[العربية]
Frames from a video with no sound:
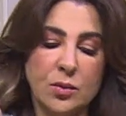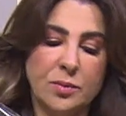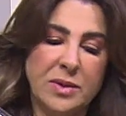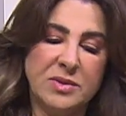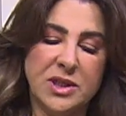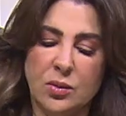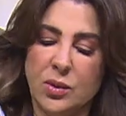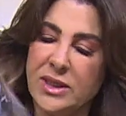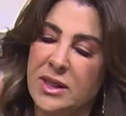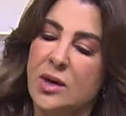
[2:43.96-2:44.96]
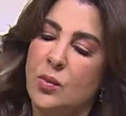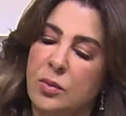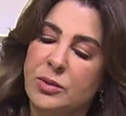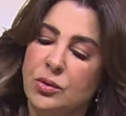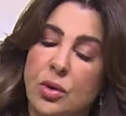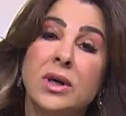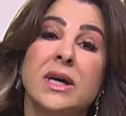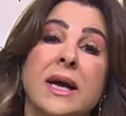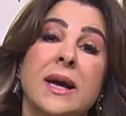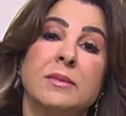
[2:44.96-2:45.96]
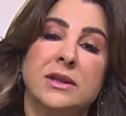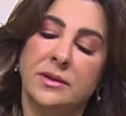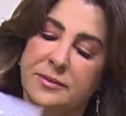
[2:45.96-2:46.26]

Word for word: وبنمسكه كده وبنرج جامد